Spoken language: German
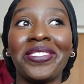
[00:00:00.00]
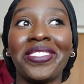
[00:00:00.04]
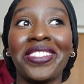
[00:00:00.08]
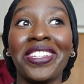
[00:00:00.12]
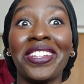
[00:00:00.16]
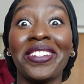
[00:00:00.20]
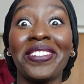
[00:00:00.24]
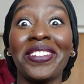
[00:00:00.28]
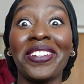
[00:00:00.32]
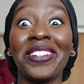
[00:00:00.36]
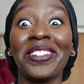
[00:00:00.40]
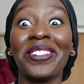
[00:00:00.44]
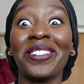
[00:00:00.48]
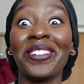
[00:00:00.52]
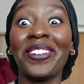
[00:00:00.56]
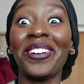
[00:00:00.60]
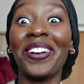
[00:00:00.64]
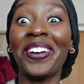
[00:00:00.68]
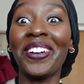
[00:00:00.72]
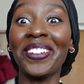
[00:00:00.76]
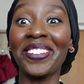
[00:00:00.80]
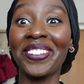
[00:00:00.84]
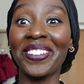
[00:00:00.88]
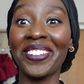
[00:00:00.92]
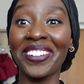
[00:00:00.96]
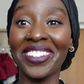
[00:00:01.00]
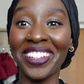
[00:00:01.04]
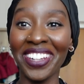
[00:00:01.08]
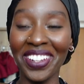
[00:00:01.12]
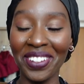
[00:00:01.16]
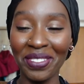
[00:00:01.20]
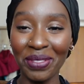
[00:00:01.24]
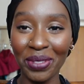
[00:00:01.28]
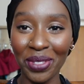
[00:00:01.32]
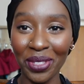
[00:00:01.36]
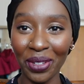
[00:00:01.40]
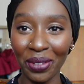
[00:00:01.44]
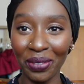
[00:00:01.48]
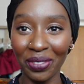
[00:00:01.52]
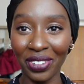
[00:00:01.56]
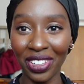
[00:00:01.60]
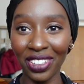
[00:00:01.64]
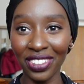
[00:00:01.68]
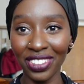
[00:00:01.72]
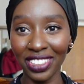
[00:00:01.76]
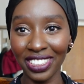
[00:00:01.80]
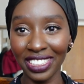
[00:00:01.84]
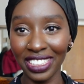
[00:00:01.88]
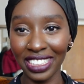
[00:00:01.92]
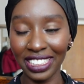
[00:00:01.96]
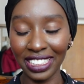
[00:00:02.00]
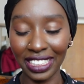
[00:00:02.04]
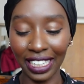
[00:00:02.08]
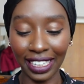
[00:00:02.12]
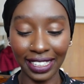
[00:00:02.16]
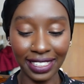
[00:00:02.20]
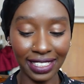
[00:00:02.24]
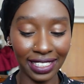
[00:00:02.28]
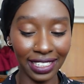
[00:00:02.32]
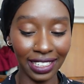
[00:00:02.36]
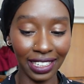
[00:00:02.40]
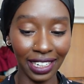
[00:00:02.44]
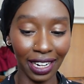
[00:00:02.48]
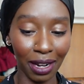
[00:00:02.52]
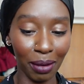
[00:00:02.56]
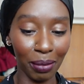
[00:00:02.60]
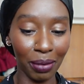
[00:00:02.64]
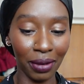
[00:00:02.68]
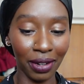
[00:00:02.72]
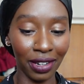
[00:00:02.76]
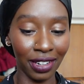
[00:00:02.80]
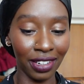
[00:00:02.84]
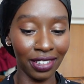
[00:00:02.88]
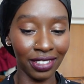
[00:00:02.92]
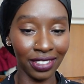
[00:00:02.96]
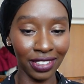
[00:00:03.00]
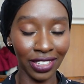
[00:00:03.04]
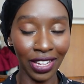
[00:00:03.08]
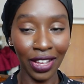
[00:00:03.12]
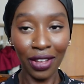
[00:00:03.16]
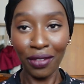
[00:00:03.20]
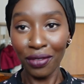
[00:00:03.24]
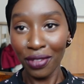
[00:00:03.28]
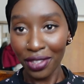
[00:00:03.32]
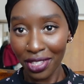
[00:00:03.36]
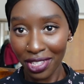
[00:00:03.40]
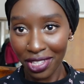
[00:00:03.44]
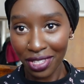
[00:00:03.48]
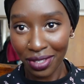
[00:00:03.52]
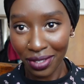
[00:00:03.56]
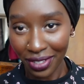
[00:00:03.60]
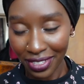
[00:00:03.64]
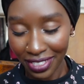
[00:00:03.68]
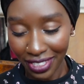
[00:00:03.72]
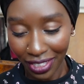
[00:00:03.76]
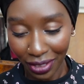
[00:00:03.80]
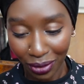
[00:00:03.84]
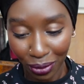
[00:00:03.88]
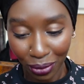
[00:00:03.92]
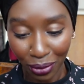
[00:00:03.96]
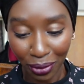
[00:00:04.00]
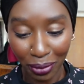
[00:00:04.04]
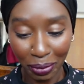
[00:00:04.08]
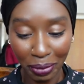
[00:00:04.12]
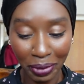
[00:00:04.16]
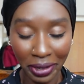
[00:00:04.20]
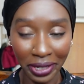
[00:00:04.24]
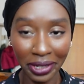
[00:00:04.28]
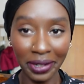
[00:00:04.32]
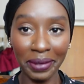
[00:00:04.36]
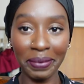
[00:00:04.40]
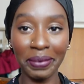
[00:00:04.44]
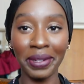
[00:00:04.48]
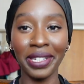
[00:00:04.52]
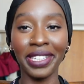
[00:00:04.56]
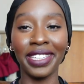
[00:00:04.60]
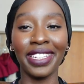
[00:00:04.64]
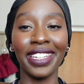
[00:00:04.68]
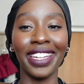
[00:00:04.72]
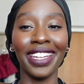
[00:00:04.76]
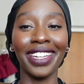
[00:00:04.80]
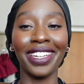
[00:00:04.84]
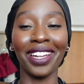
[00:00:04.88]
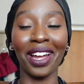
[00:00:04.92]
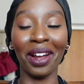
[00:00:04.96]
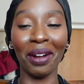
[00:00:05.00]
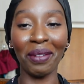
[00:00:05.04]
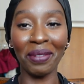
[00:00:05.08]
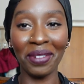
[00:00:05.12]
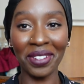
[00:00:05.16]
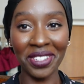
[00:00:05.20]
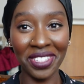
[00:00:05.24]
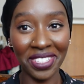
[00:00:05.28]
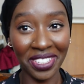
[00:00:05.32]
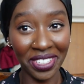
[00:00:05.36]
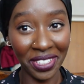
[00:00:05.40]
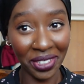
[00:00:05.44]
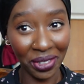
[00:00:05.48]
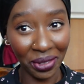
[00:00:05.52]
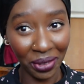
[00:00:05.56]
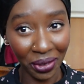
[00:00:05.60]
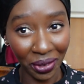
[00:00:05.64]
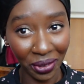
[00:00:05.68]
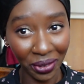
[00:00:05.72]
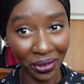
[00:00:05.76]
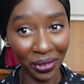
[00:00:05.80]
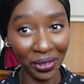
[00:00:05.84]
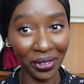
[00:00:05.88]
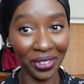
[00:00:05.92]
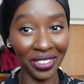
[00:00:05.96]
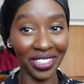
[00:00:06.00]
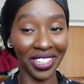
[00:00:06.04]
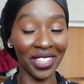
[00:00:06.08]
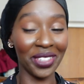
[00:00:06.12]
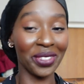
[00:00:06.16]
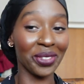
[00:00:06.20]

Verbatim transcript: Ihr werdet doch auch dunkler im Sommer und das ist ganz klar, aber wir sind zwar sehr dunkel pigmentiert, aber es geht noch dunkler.